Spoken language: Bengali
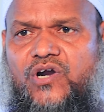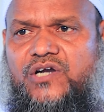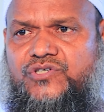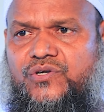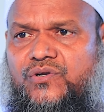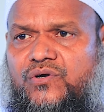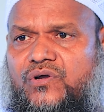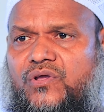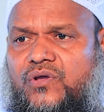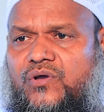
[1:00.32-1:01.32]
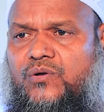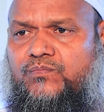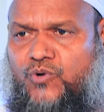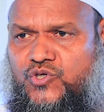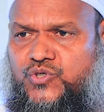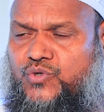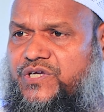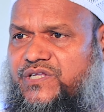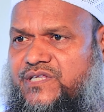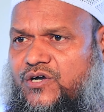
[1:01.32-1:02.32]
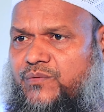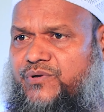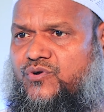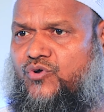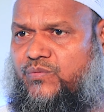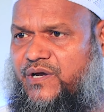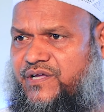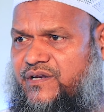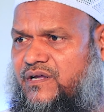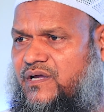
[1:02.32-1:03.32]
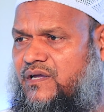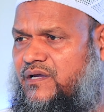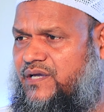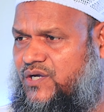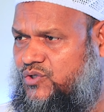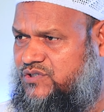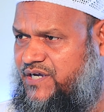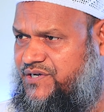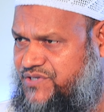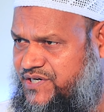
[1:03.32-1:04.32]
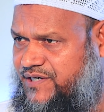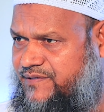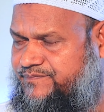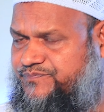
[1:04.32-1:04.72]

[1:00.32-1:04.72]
করার জন্য পশু কিনতে হবে কুরবানির এ কথাই ঠিক